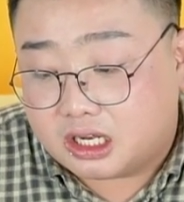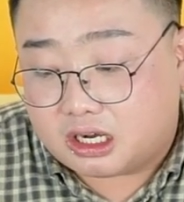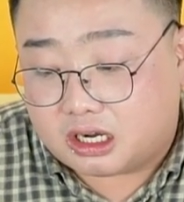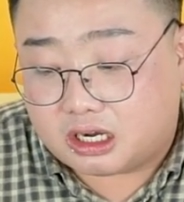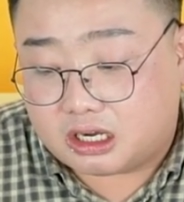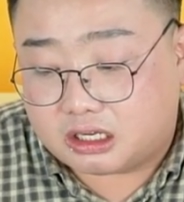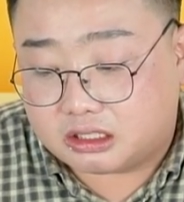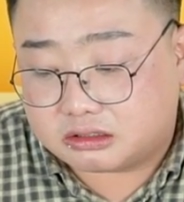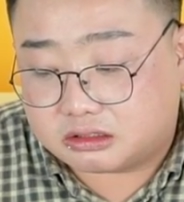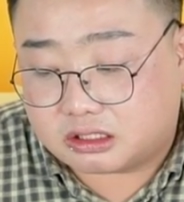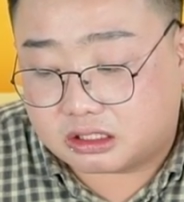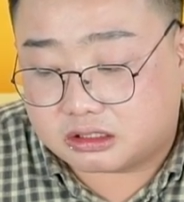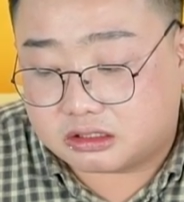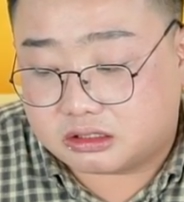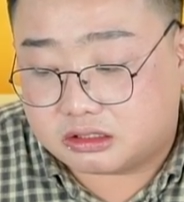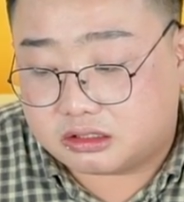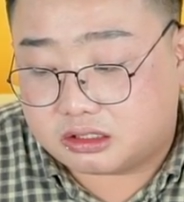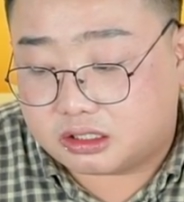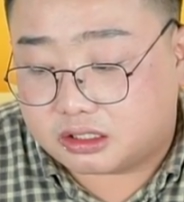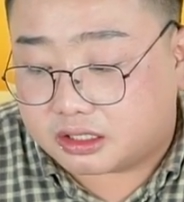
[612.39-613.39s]
à, Từ
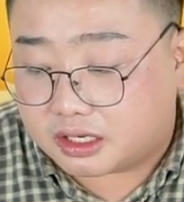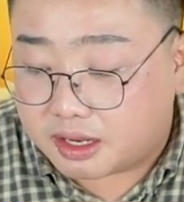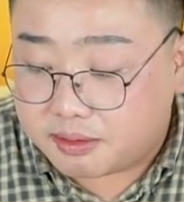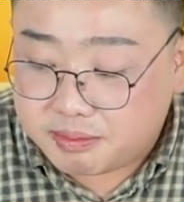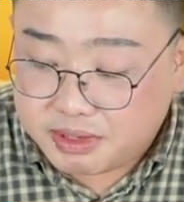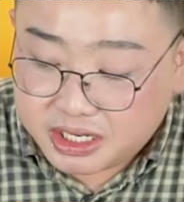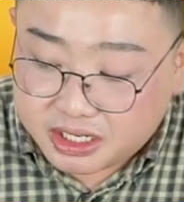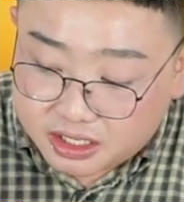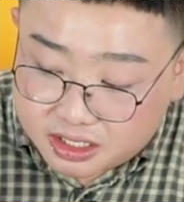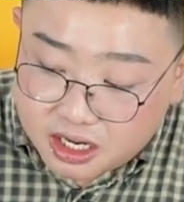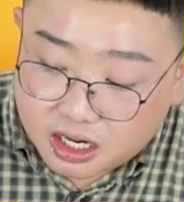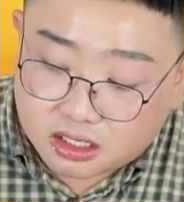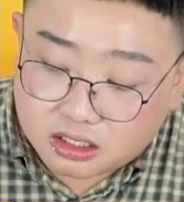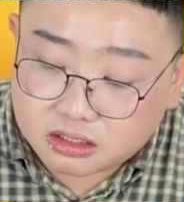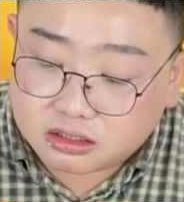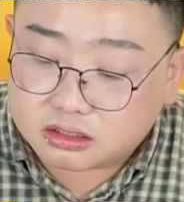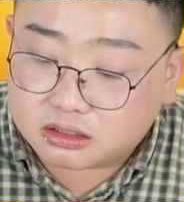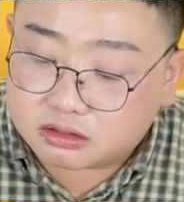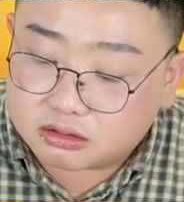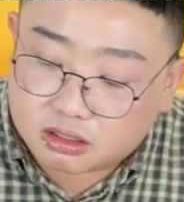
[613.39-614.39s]
những cái miếng
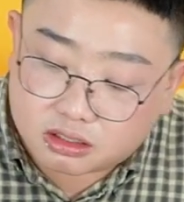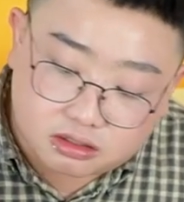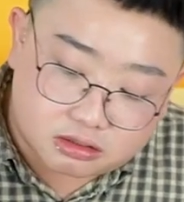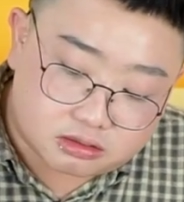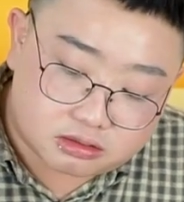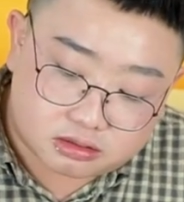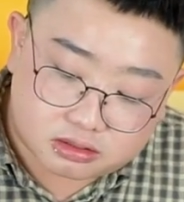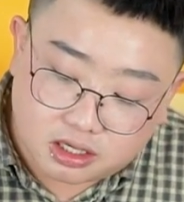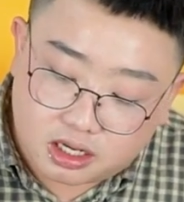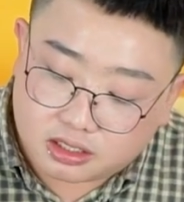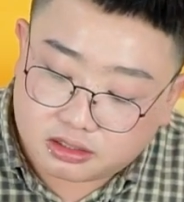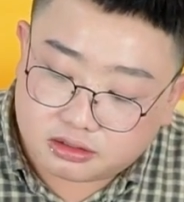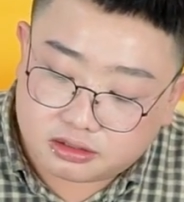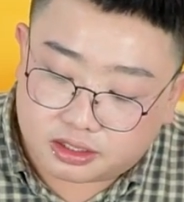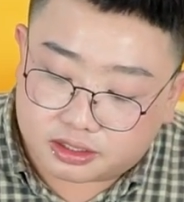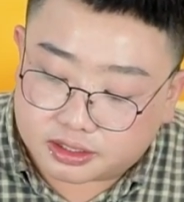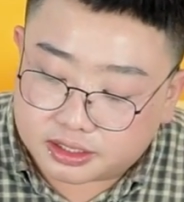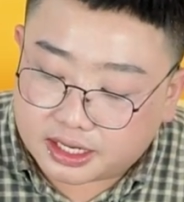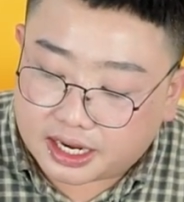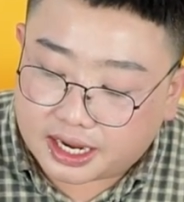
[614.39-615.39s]
trứng à, đến
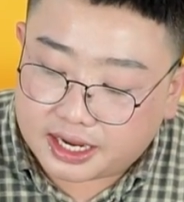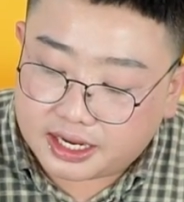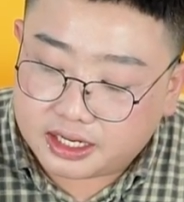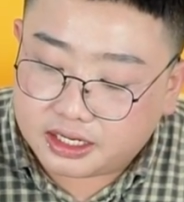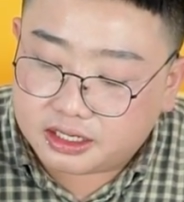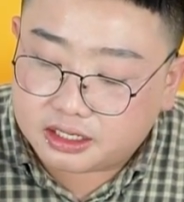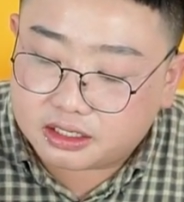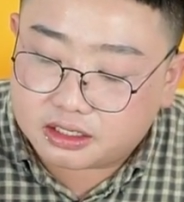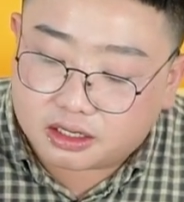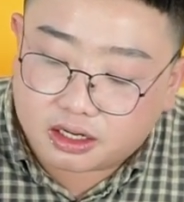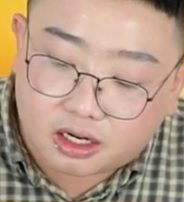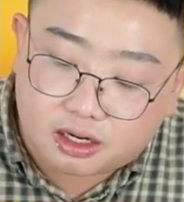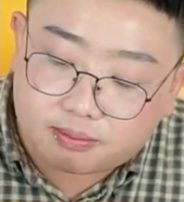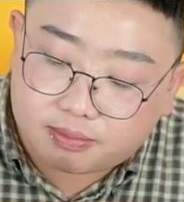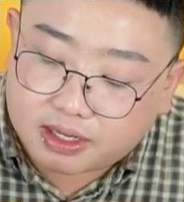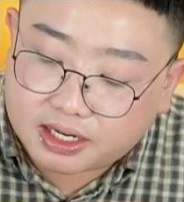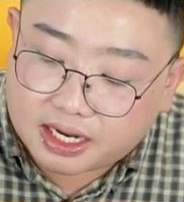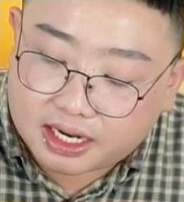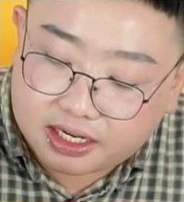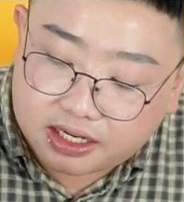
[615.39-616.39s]
những cái cơm
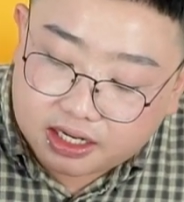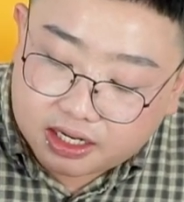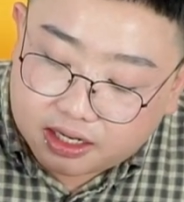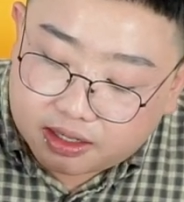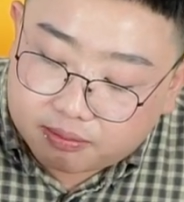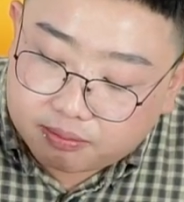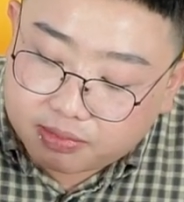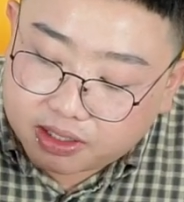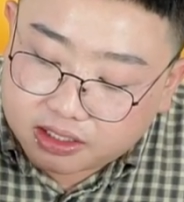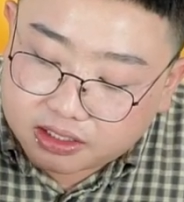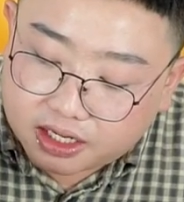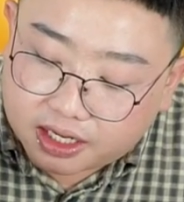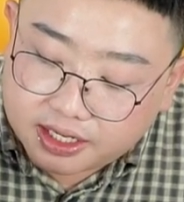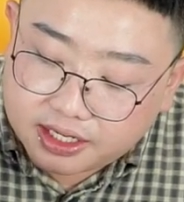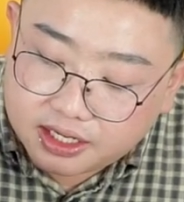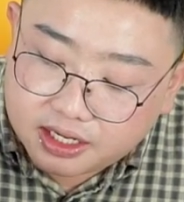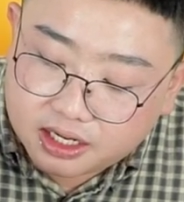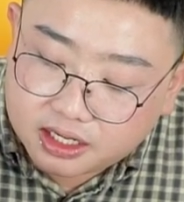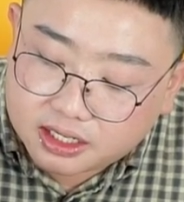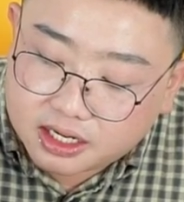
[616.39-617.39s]
ở đây. Mình
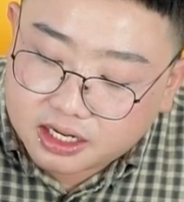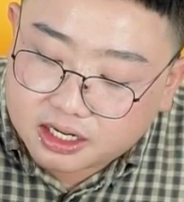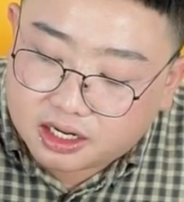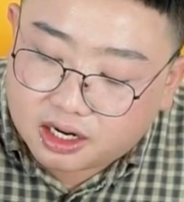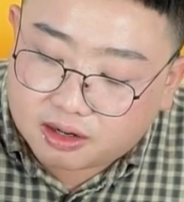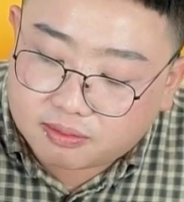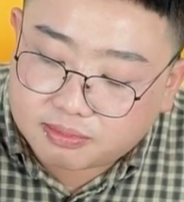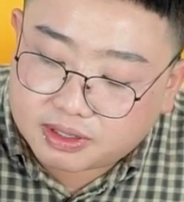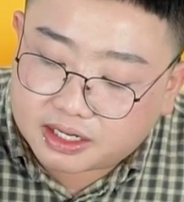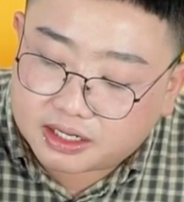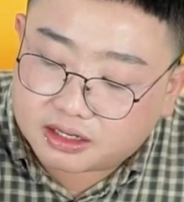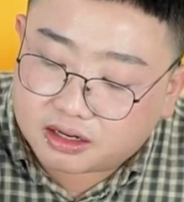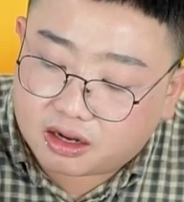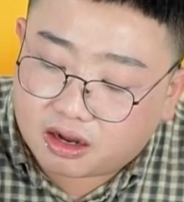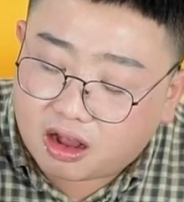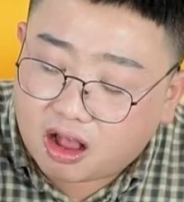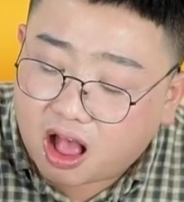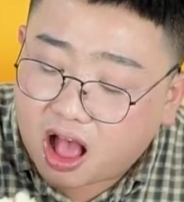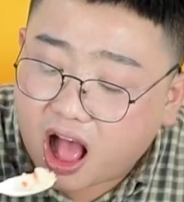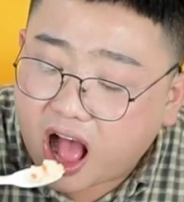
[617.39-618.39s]
nghĩ á, cái cơm này
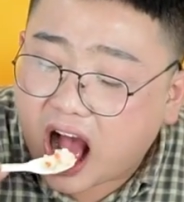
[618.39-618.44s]
nó